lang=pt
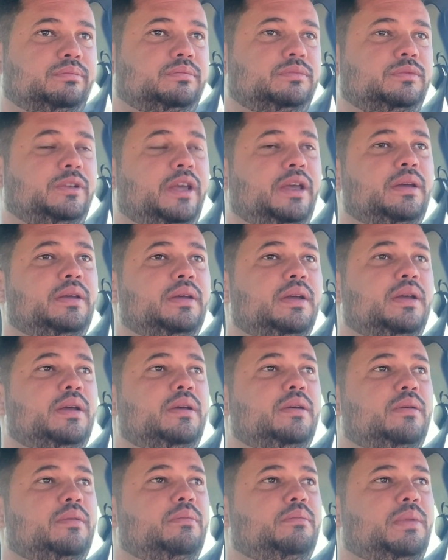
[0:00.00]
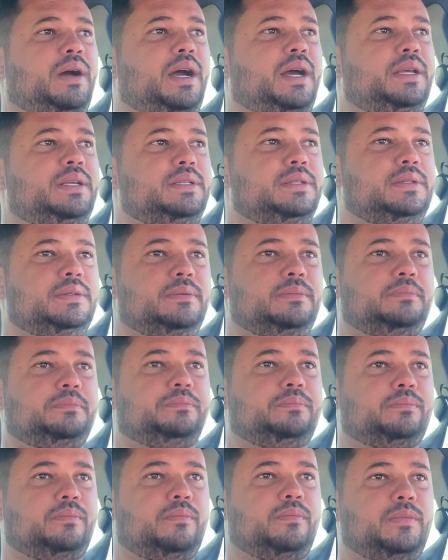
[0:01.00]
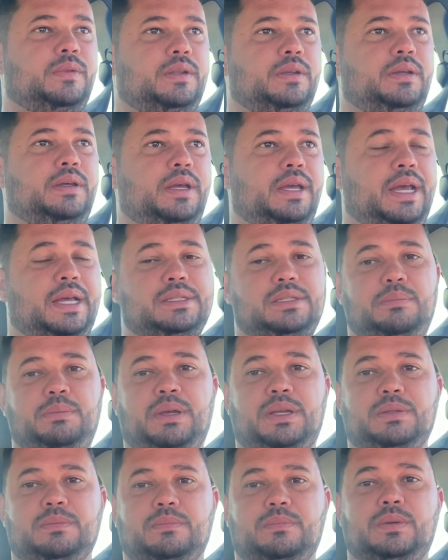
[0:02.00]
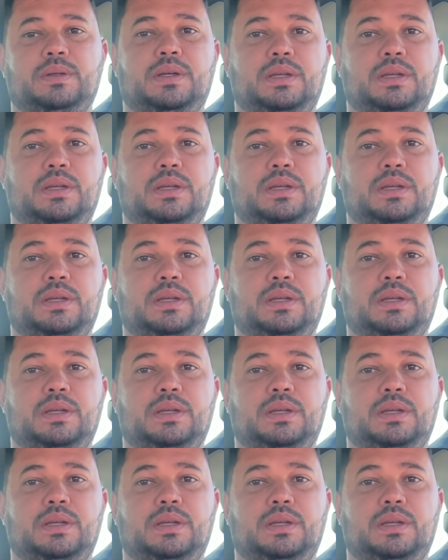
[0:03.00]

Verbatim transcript: né? Mas é assim mesmo.